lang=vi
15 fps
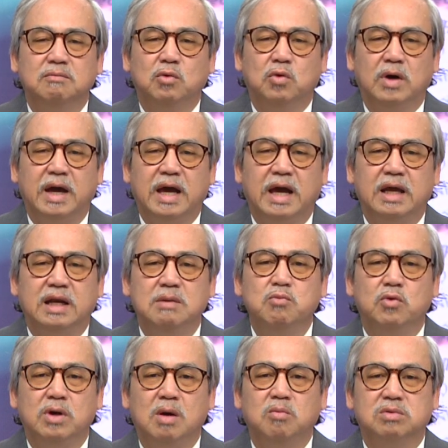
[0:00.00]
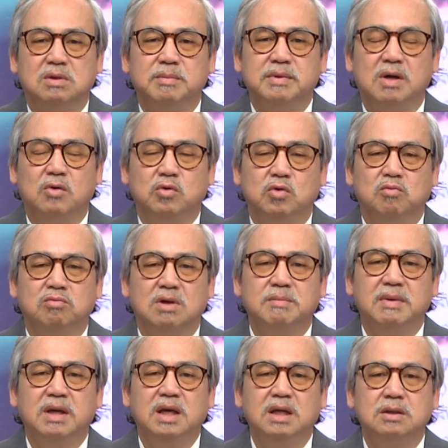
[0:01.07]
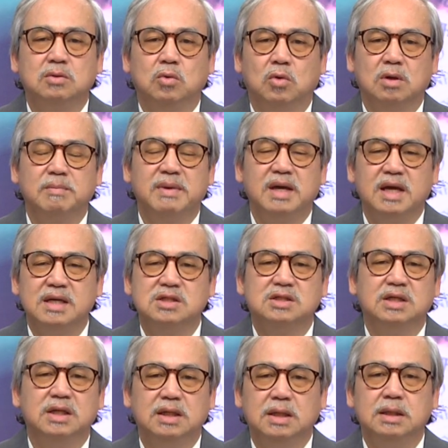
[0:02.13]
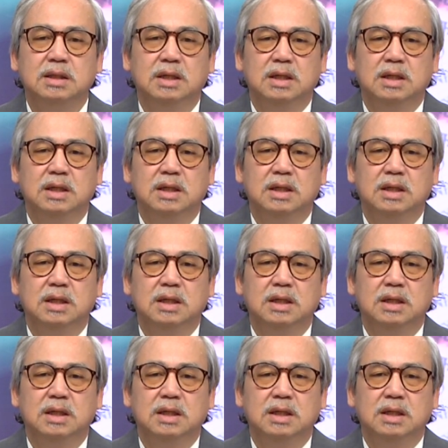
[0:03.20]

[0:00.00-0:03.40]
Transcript: mùa hè đến mùa đông người ta bắt đầu dùng cái máy hít của cái máy AC đó